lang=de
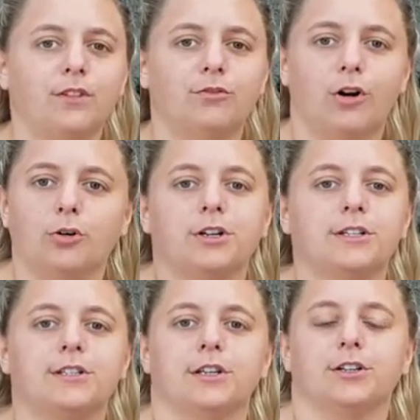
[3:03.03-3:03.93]
und war auch
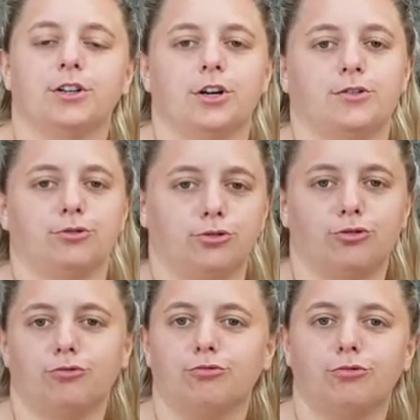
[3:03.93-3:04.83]
ganz nett. Also
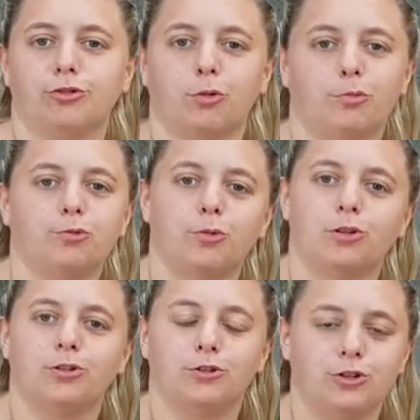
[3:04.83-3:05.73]
ich habe mir
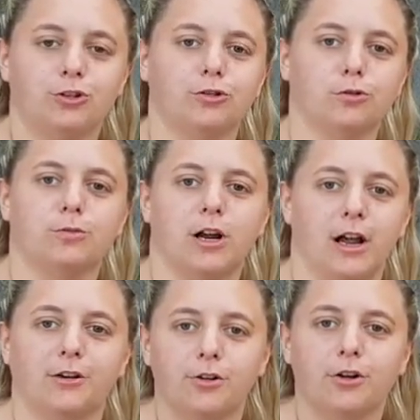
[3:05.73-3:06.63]
die Geschichte zum Teil
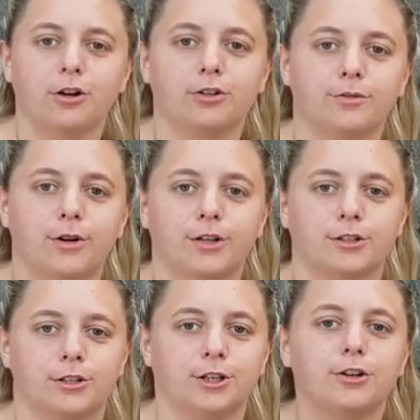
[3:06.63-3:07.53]
angehört, das war
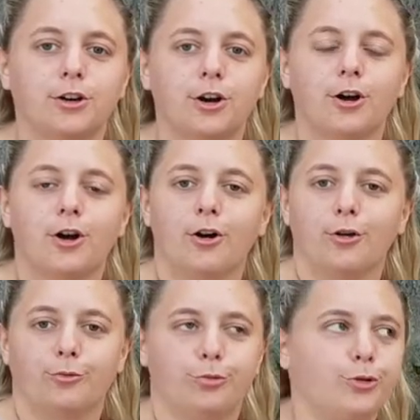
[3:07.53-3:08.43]
ganz nett.
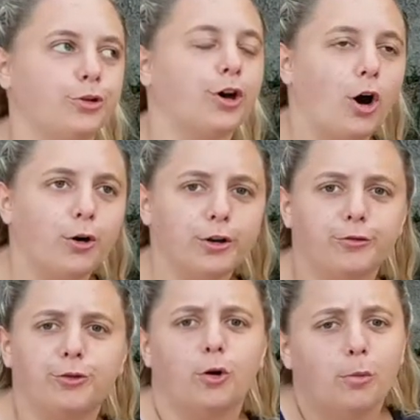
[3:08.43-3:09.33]
Ein bisschen traurig,
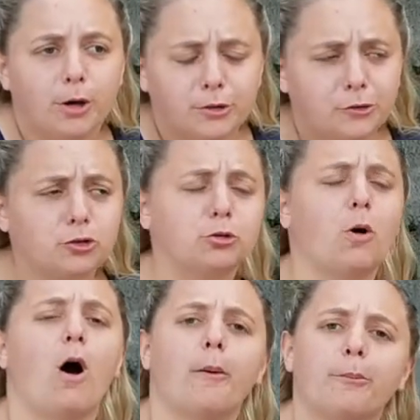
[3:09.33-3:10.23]
die Oma ist
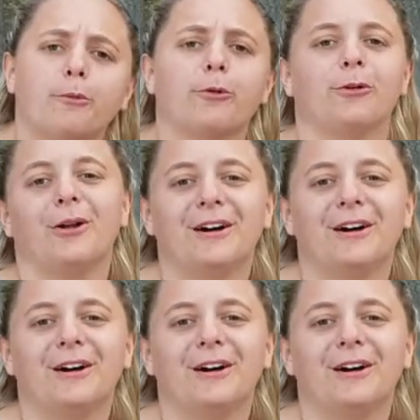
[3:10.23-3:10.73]
gestorben und